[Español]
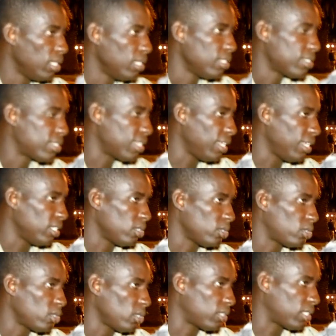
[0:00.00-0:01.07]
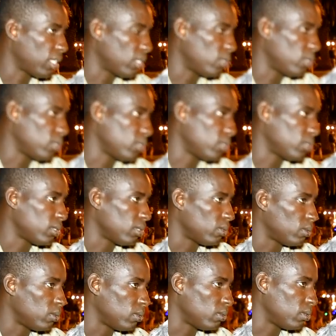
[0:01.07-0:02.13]
Sí, yo tengo
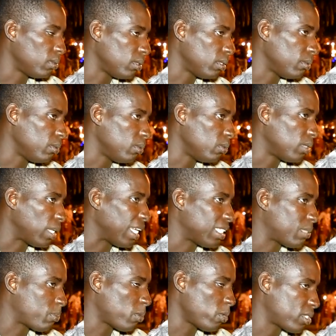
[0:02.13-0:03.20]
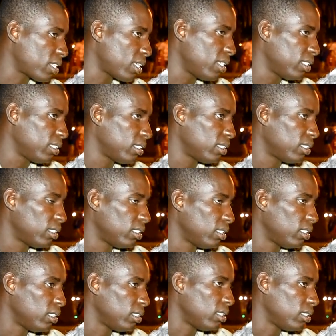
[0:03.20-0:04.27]
una esposa
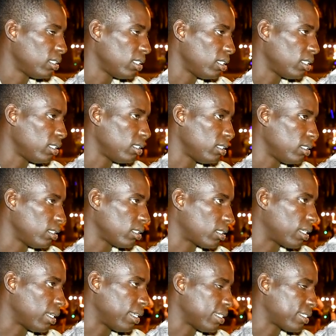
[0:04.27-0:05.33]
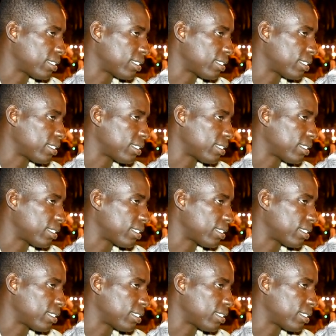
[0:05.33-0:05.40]
eh, que es